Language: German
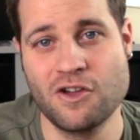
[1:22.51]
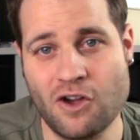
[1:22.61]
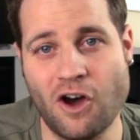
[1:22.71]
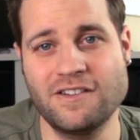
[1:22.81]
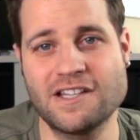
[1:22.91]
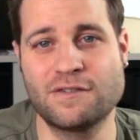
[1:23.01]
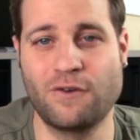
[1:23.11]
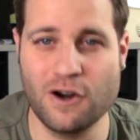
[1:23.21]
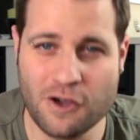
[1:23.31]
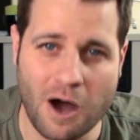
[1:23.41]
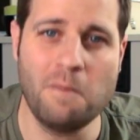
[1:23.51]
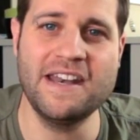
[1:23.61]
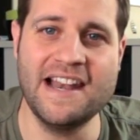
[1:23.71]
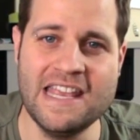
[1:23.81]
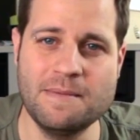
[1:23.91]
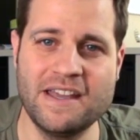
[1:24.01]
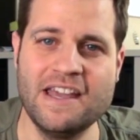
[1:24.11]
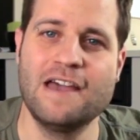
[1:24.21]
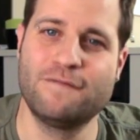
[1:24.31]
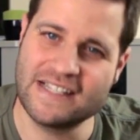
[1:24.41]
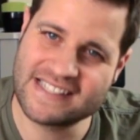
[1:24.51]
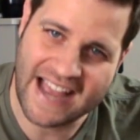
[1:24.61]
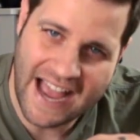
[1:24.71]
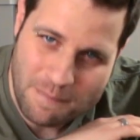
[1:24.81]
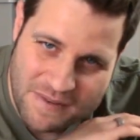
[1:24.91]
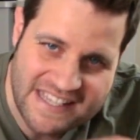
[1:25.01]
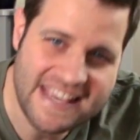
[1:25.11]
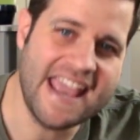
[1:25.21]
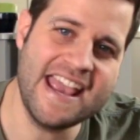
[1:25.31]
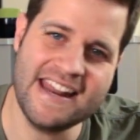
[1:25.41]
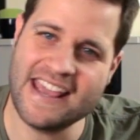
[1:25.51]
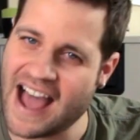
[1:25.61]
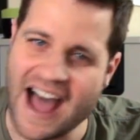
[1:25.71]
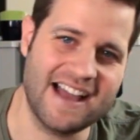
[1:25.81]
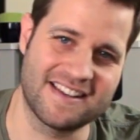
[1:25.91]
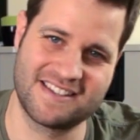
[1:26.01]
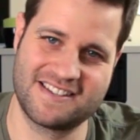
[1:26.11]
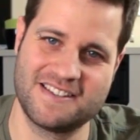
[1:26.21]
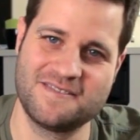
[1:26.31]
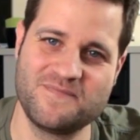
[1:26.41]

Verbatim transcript: Gottes vollkommene Liebe vertreibt jede Angst.